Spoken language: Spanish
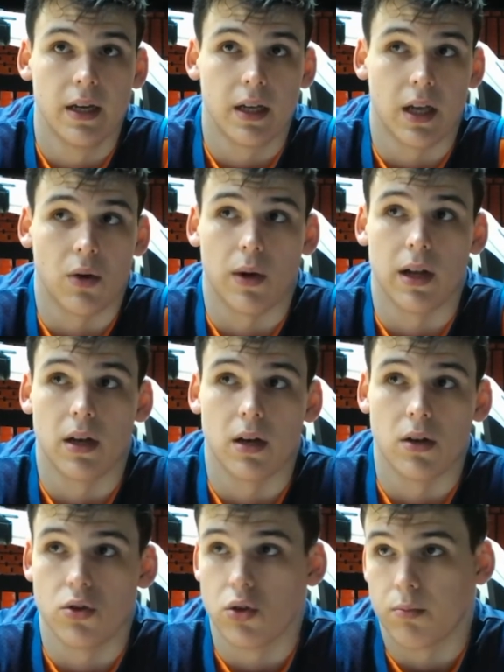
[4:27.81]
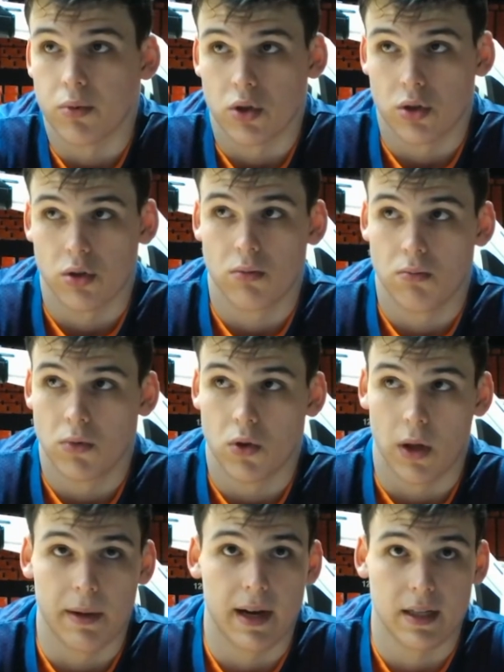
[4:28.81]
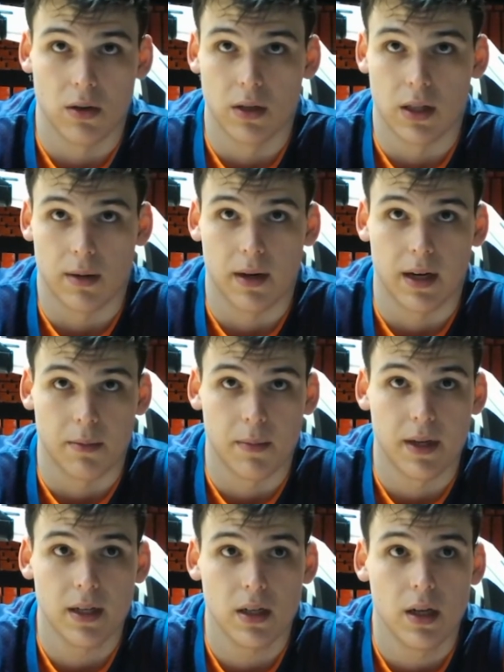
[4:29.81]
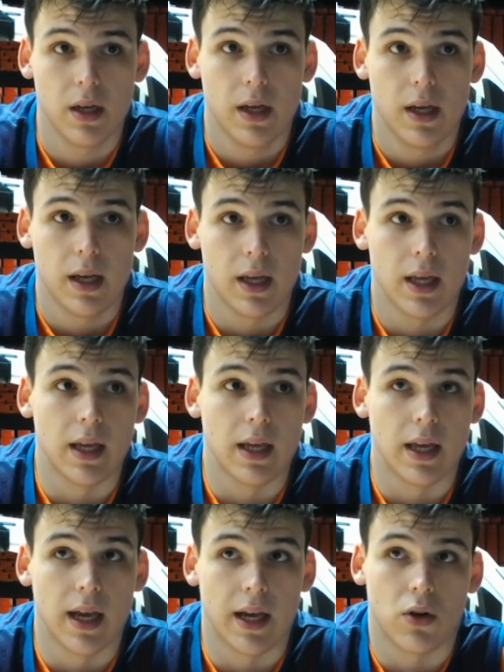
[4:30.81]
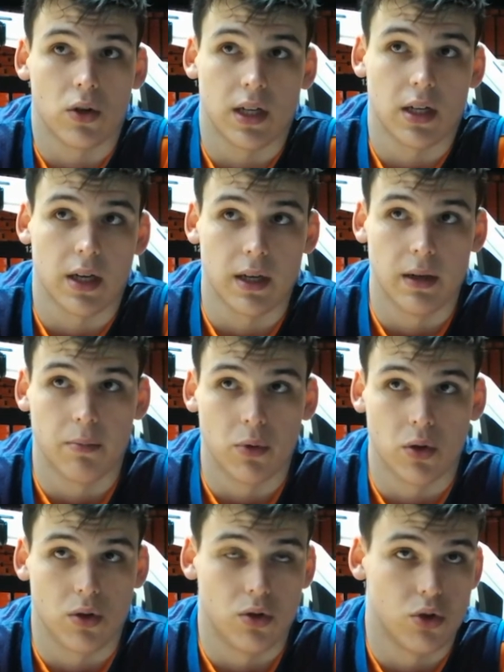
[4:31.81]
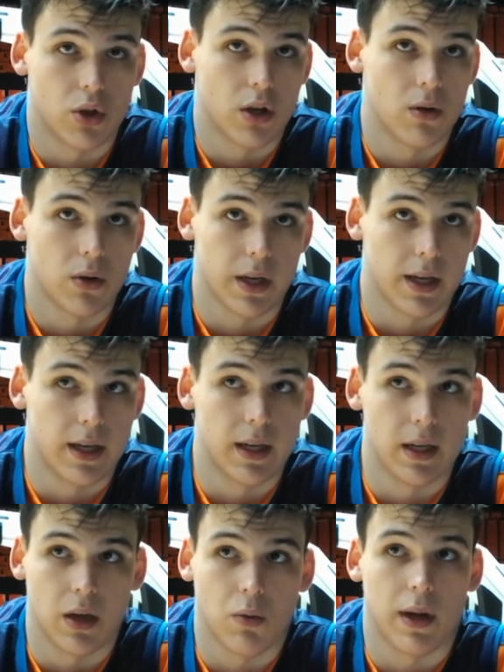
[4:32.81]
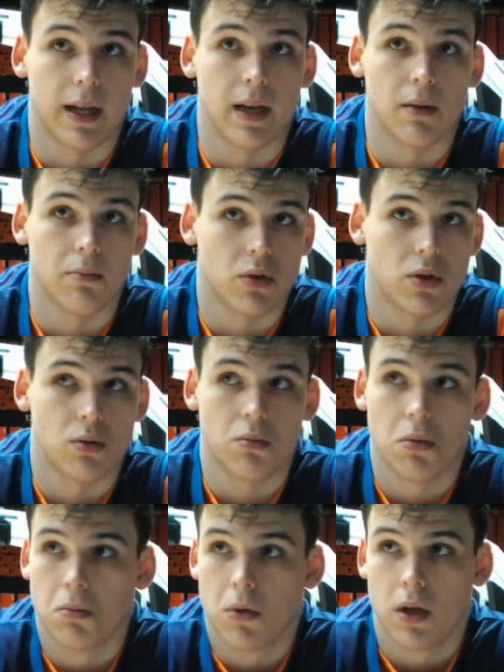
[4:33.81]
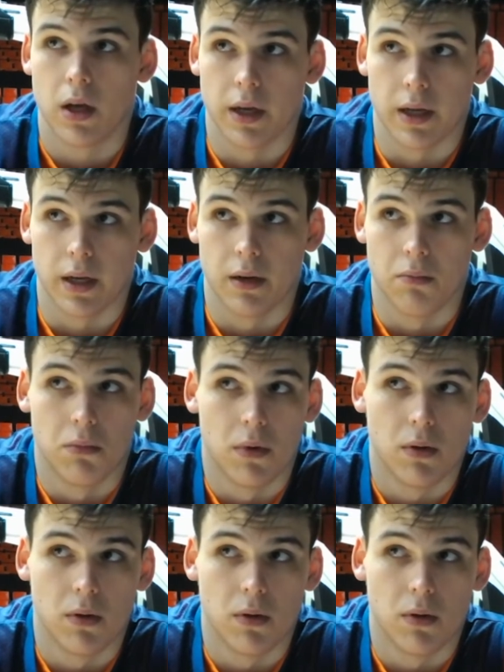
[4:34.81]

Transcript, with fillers: que igual yo pues todavía las tengo que trabajar más y hay cosas que pues yo tengo que, que igual él pues en,